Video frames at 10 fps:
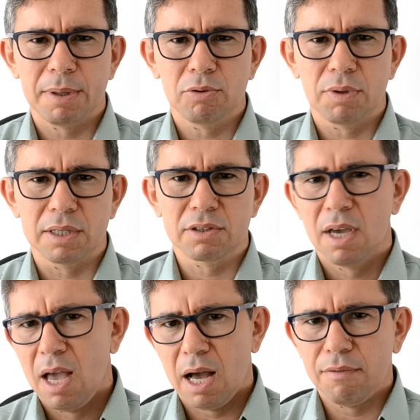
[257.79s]
patuense
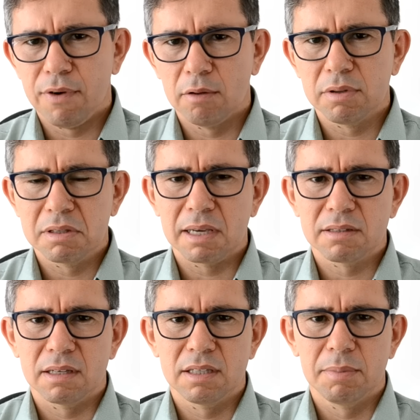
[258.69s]
a falta de
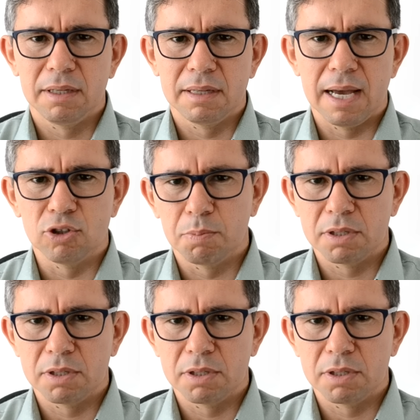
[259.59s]
acessibilidade.